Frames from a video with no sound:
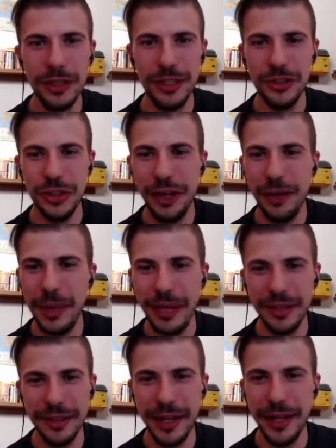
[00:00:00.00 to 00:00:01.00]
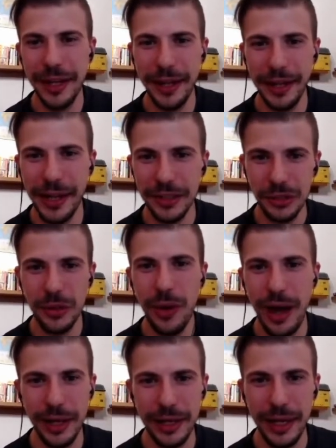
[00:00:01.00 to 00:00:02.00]
sinceramente riesco
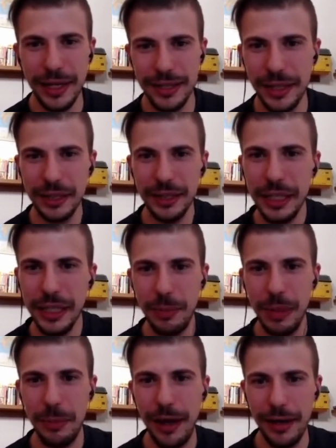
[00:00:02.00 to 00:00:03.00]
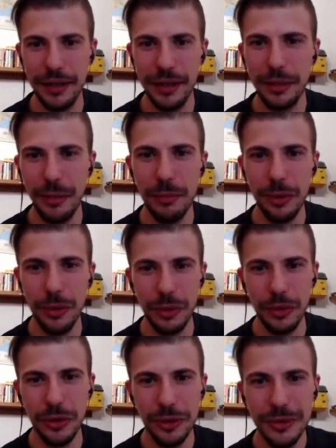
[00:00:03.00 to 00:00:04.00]
anche a sentirmi parte di quel
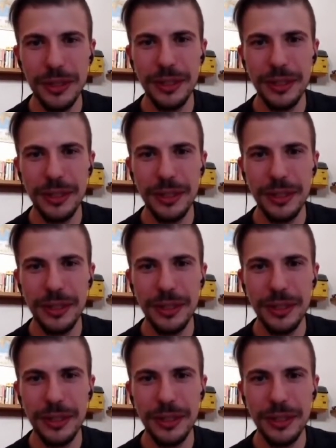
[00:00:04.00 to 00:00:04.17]
mondo.